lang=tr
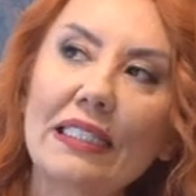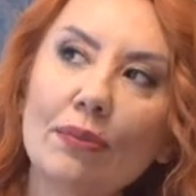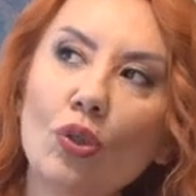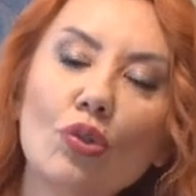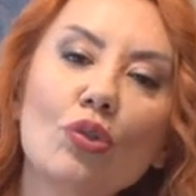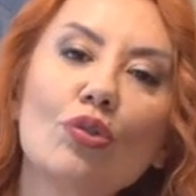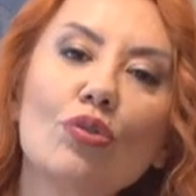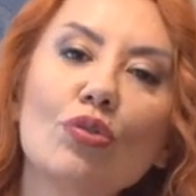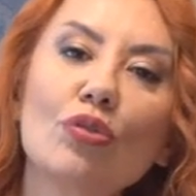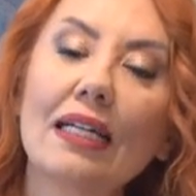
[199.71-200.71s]

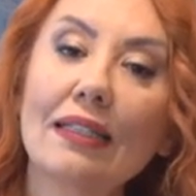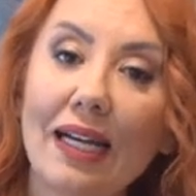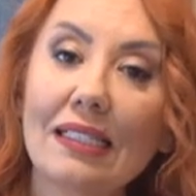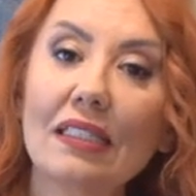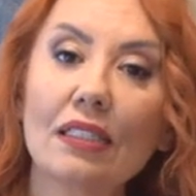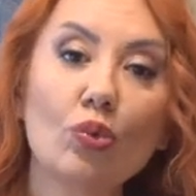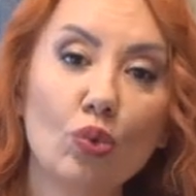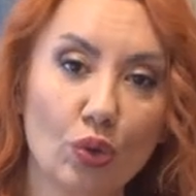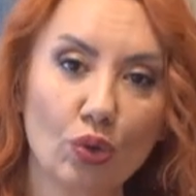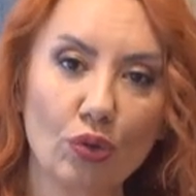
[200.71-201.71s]
2019'un kader sayısı
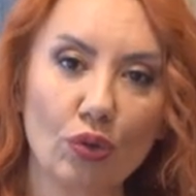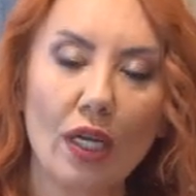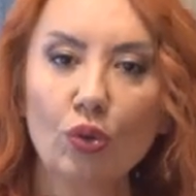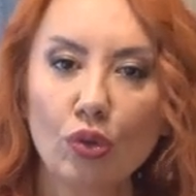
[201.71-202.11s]
3'tü.